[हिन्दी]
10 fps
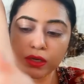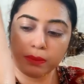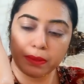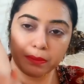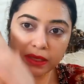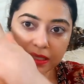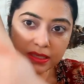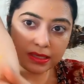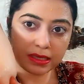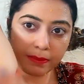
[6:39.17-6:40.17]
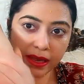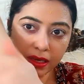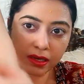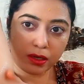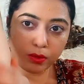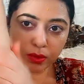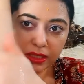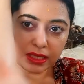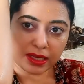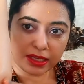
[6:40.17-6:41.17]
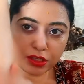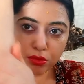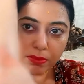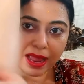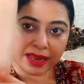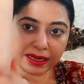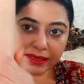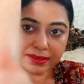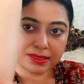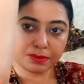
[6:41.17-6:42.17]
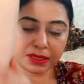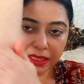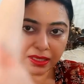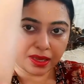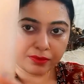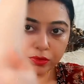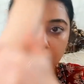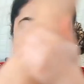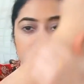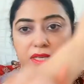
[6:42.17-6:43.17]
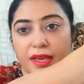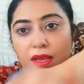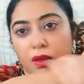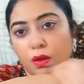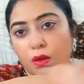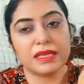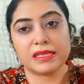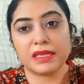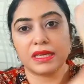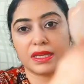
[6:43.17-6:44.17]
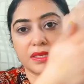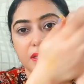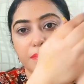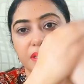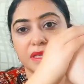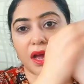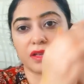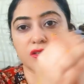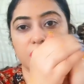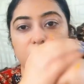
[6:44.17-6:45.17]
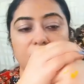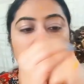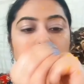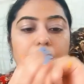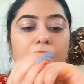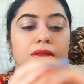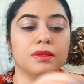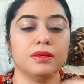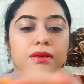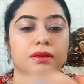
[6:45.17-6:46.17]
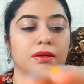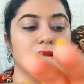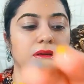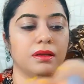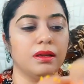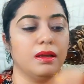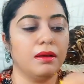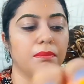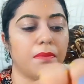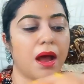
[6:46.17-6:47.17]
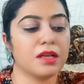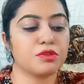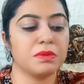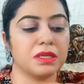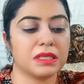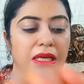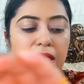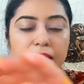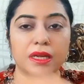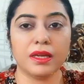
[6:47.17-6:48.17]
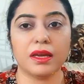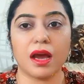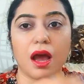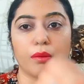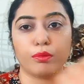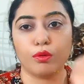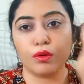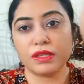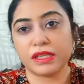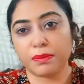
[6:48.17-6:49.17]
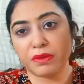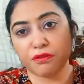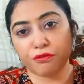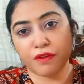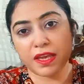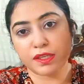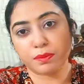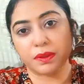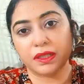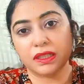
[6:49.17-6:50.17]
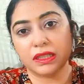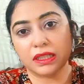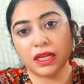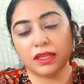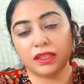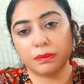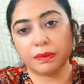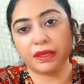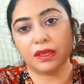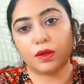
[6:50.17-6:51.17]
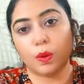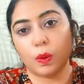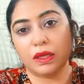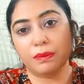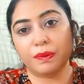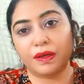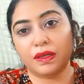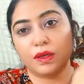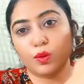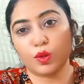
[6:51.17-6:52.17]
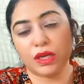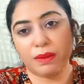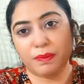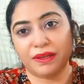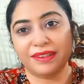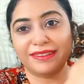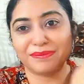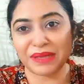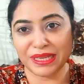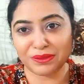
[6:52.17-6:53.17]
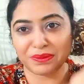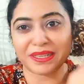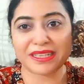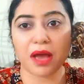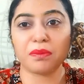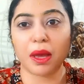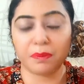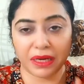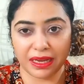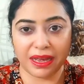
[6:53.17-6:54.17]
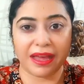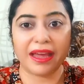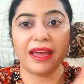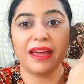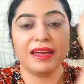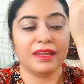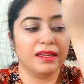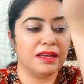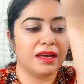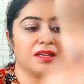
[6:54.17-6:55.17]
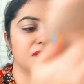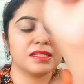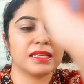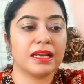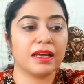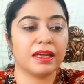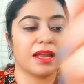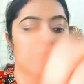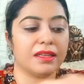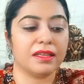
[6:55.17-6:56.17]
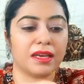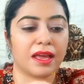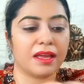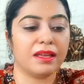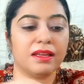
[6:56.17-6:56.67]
कोहनी पर भी अच्छे से मैं कर लूँगी ताकि जो ब्लैक लेयर सी बन गई है वो निकल जाए इस तरीके से मसाज करने के बाद पाँच मिनट के लिए आपको इसे अपने फेस पर गर्दन पर कोहनी पर घुटने पर पीठ पर जहाँ भी आपने लगाया है अच्छे से लगे रहने देना है